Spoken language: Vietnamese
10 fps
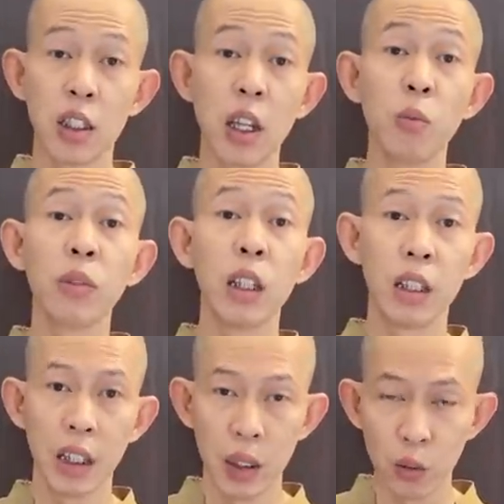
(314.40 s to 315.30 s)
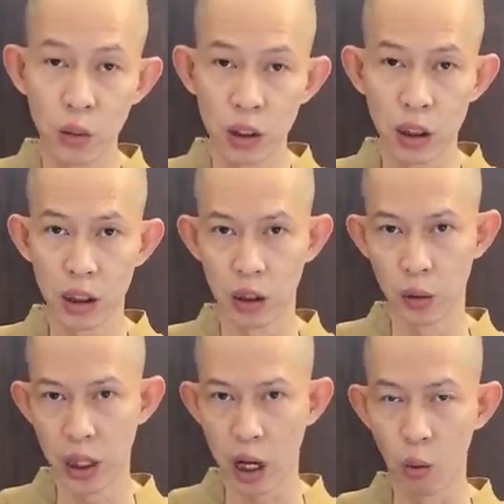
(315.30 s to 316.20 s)
Trong tình yêu, người
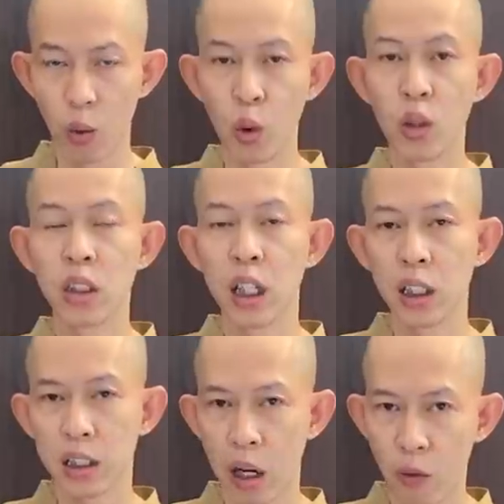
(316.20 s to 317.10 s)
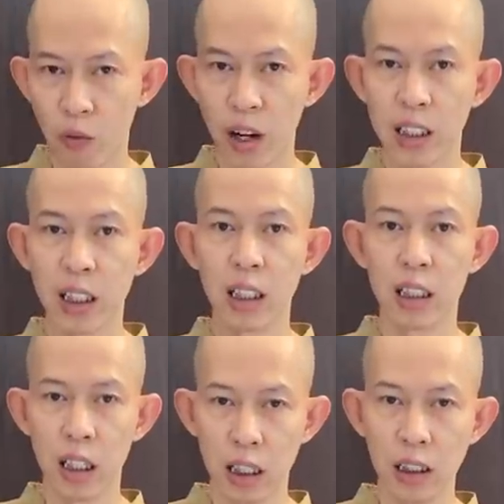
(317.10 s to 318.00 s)
tử Dậu luôn trân trọng và
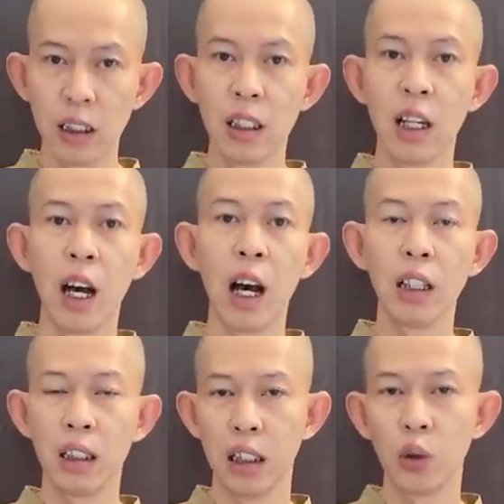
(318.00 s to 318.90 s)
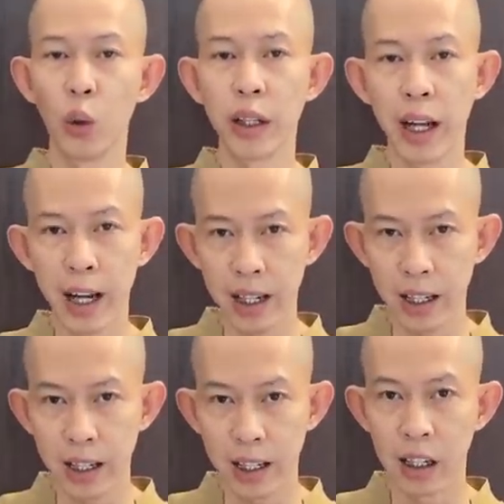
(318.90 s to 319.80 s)
gìn giữ hơn những tuổi khác,
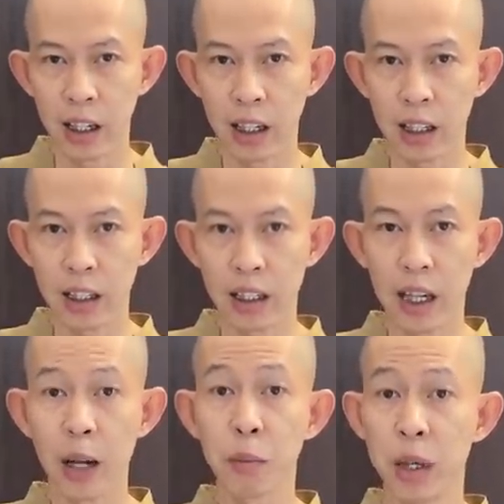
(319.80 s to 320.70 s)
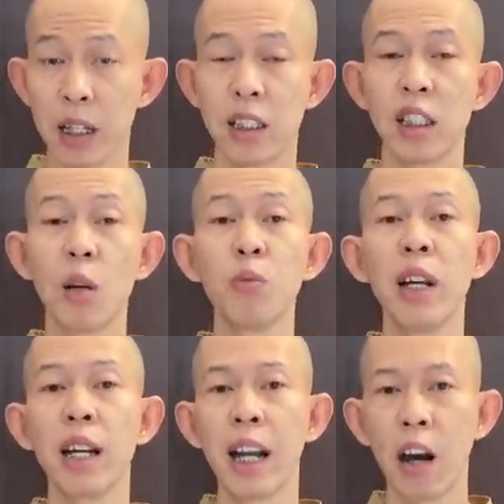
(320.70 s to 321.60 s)
đặc biệt
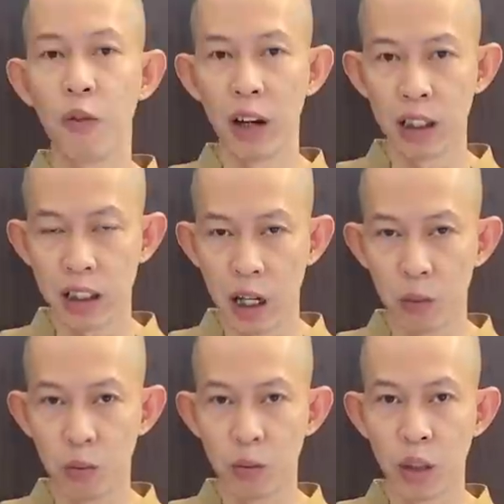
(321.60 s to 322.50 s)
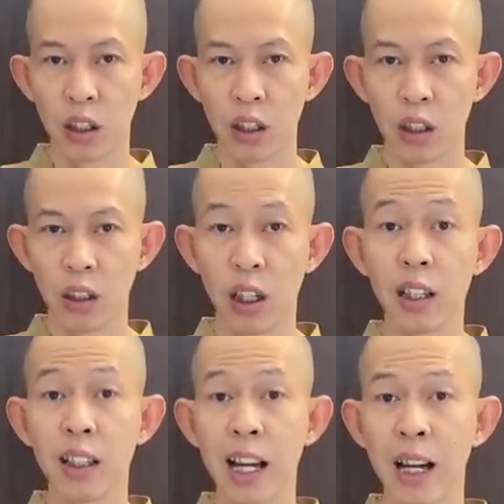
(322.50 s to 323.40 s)
trong gia đạo vợ chồng,
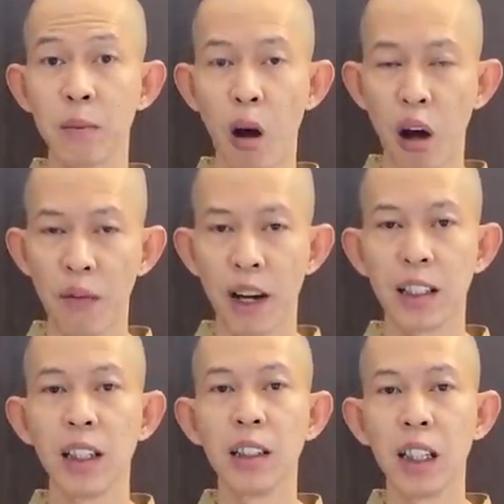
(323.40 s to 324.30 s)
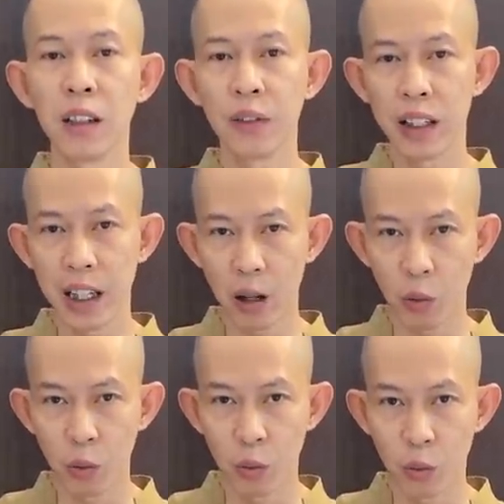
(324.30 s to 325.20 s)
rất gắn bó và thân thiết với
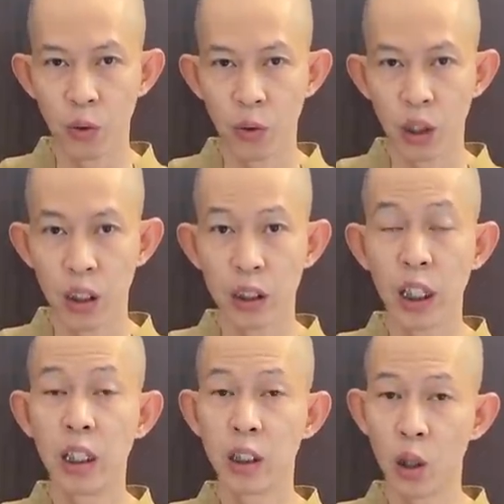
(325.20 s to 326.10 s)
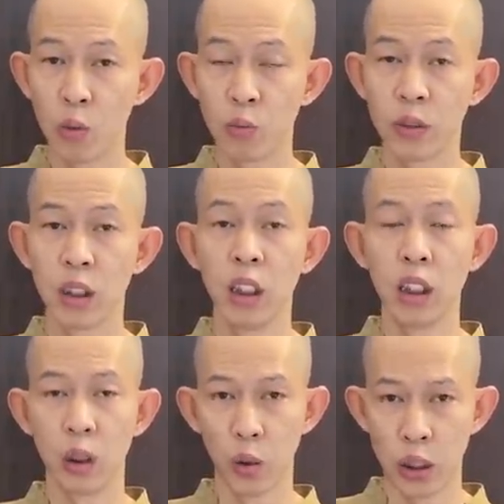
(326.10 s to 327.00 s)
nhau. Nhìn chung,
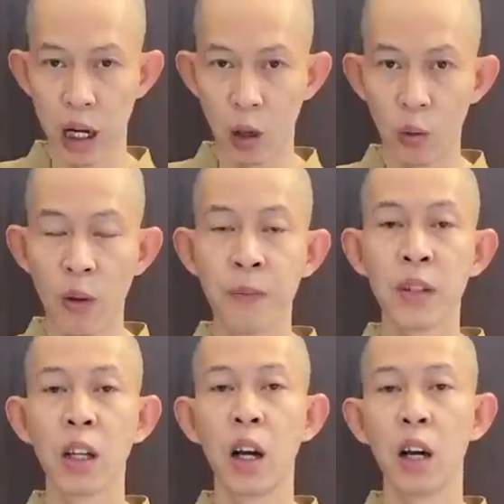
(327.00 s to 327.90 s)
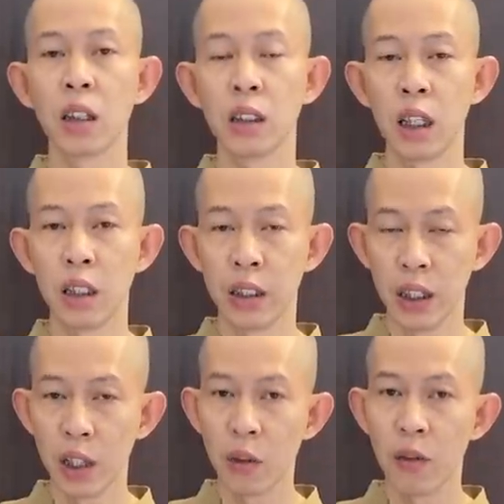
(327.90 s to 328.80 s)
người tuổi Dậu có
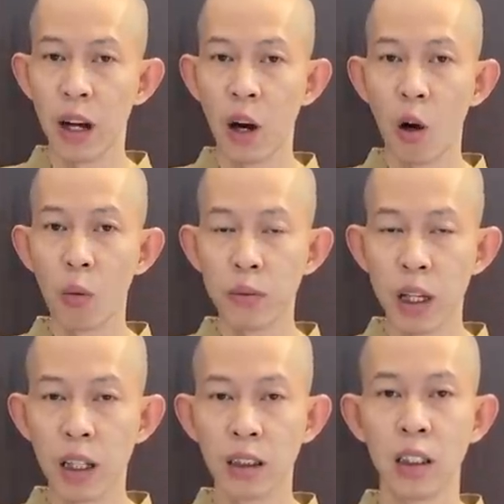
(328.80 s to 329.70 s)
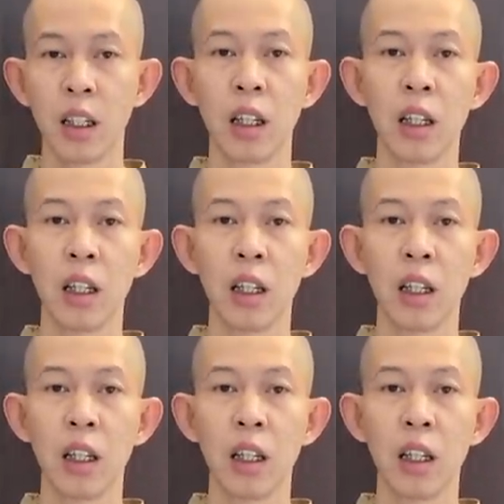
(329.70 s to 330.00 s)
tình yêu và hôn nhân